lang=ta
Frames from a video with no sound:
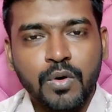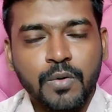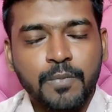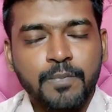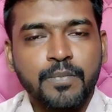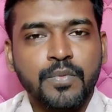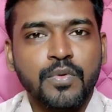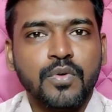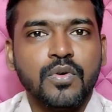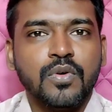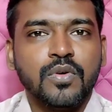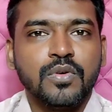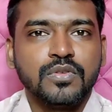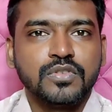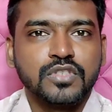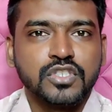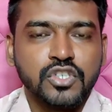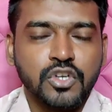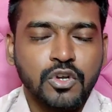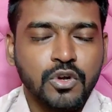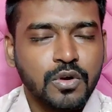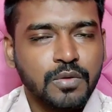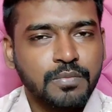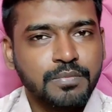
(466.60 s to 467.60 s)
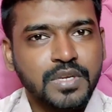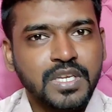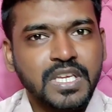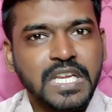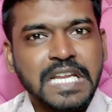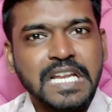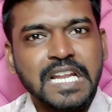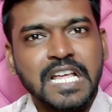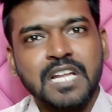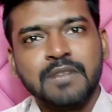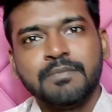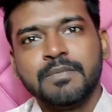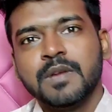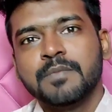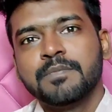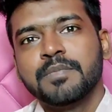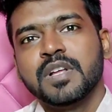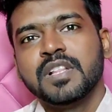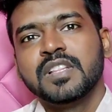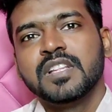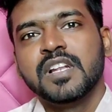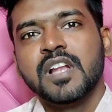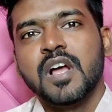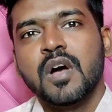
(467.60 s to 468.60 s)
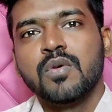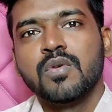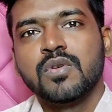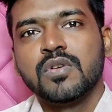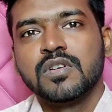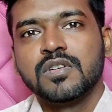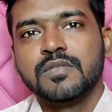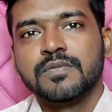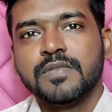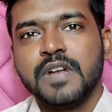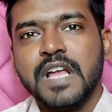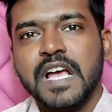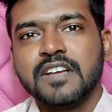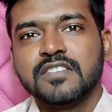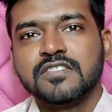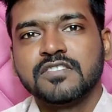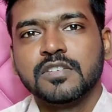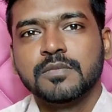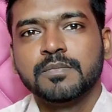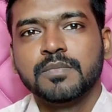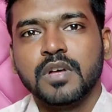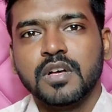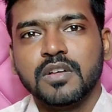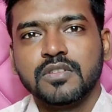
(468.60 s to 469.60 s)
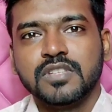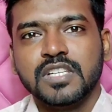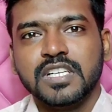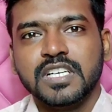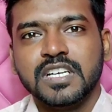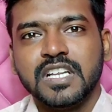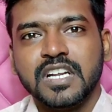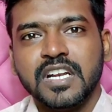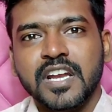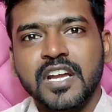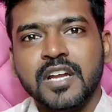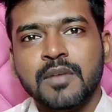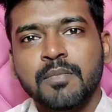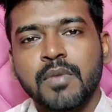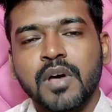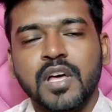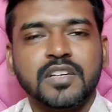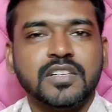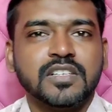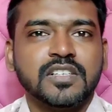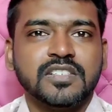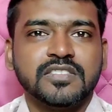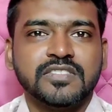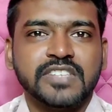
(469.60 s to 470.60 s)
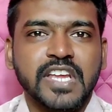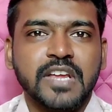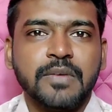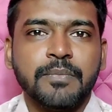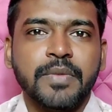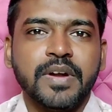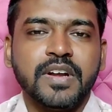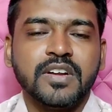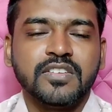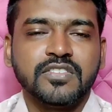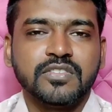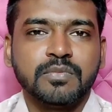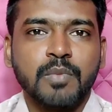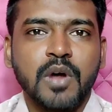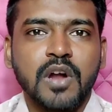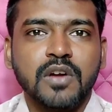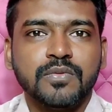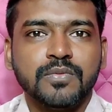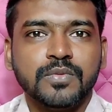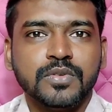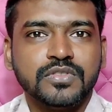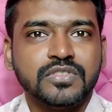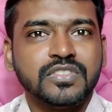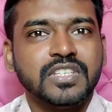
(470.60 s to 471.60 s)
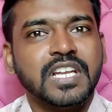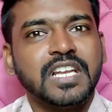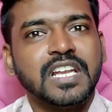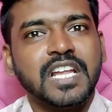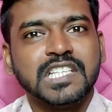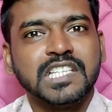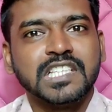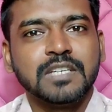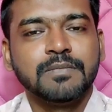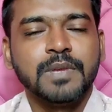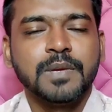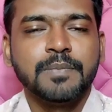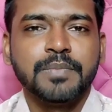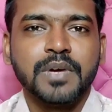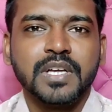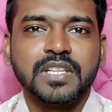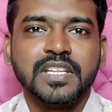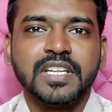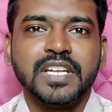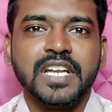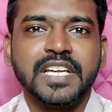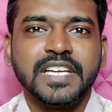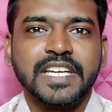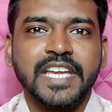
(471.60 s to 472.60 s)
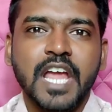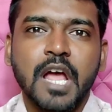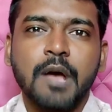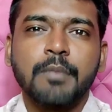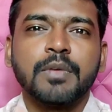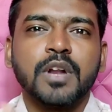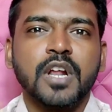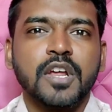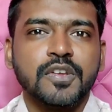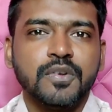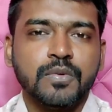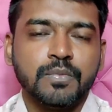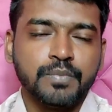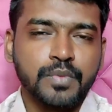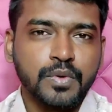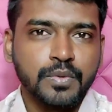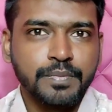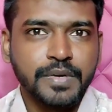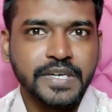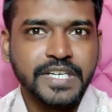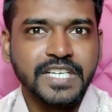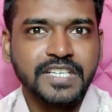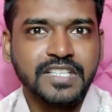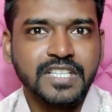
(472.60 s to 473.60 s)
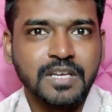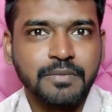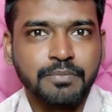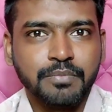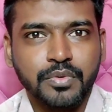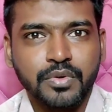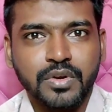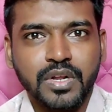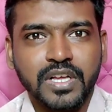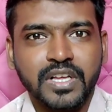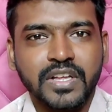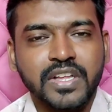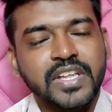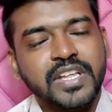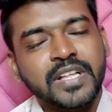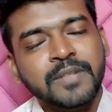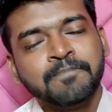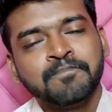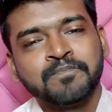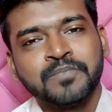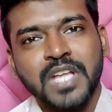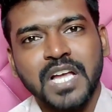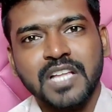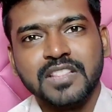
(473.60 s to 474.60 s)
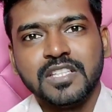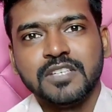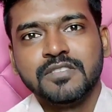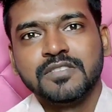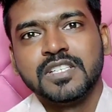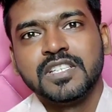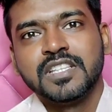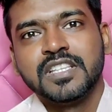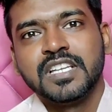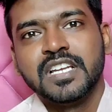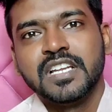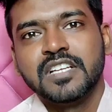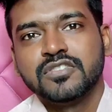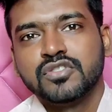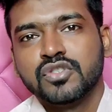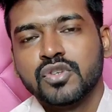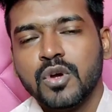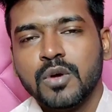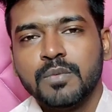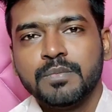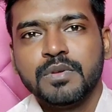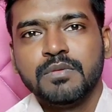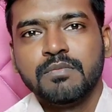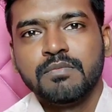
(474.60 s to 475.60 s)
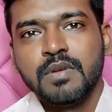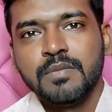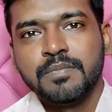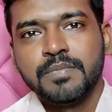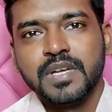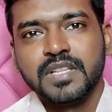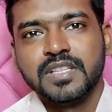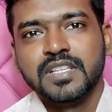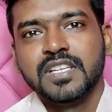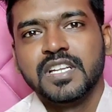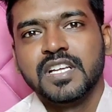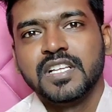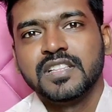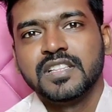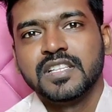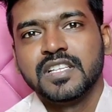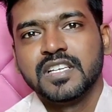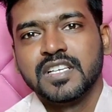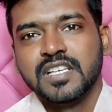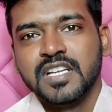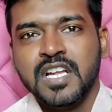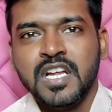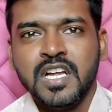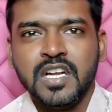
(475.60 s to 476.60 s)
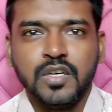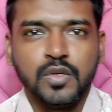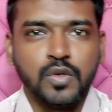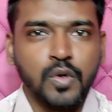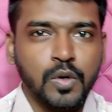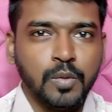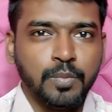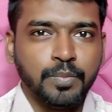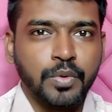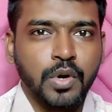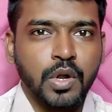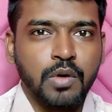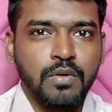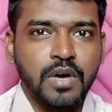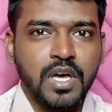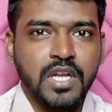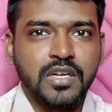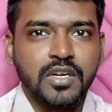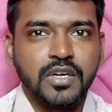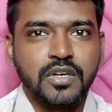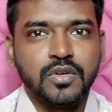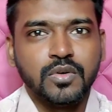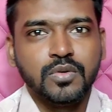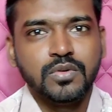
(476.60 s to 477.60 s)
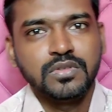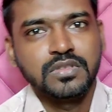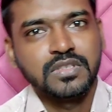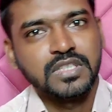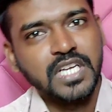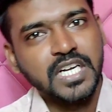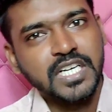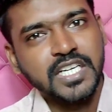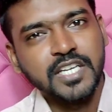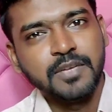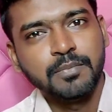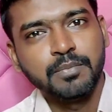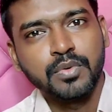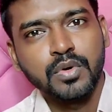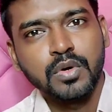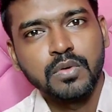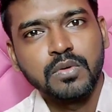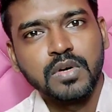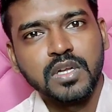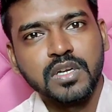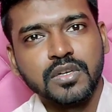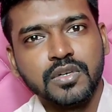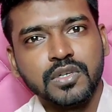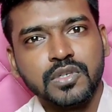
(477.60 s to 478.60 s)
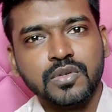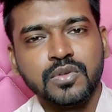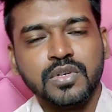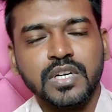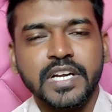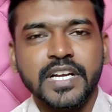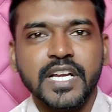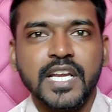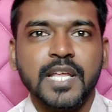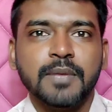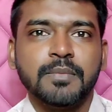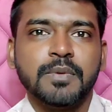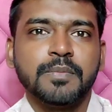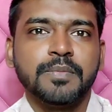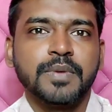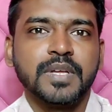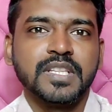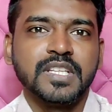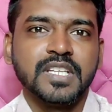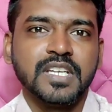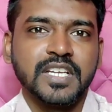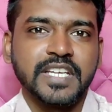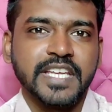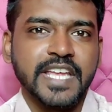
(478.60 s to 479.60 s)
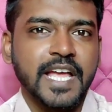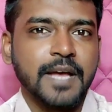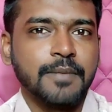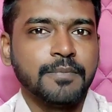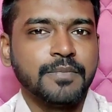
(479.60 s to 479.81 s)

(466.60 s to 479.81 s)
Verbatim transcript: ஓப்போ ஷியோமி எல்லாருமே பார்த்திங்கன்னா அவங்களோட ஃப்ளாக்ஷிப் அந்த ட்ரேட்மார்க் செக்மெண்ட் ஸ்மார்ட் ஃபோன்ஸ் எல்லாத்துலேயுமே பார்த்திங்கன்னா கேமரா இம்ப்ரூவ் பண்ணிட்டு தான் போகிறாங்க அந்த விதத்தில் ஷியோமியுமே பார்த்திங்கன்னா இந்த டுவெல் ப்ரோவாக இருக்கட்டும் தேர்ட்டின் ப்ரோவாக இருக்கட்டும் ரெண்டுலேயுமே பார்த்திங்கன்னா